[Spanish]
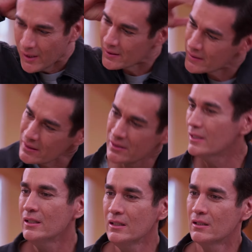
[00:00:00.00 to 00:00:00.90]
Es que
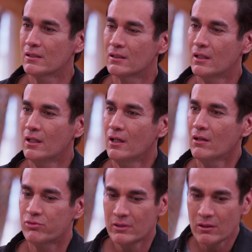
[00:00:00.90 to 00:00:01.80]
sí.
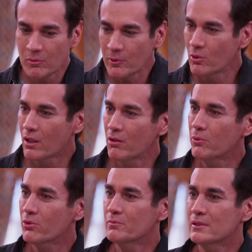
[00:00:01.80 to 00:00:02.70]
Fue un error provocado
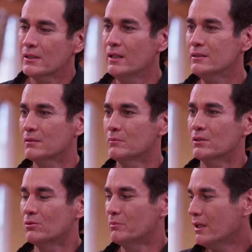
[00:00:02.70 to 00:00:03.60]
por los mezcales que me
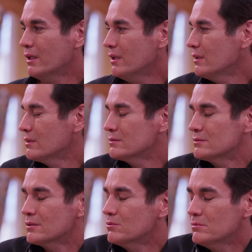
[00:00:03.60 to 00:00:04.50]
tomé.
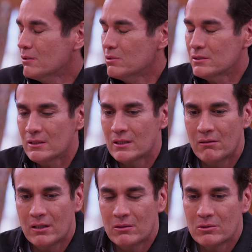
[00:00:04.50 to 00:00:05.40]
Aún me cuesta
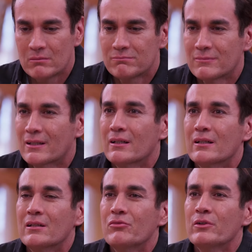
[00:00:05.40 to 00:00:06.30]
trabajo
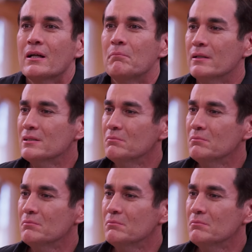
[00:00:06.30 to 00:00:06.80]
creer que fui capaz de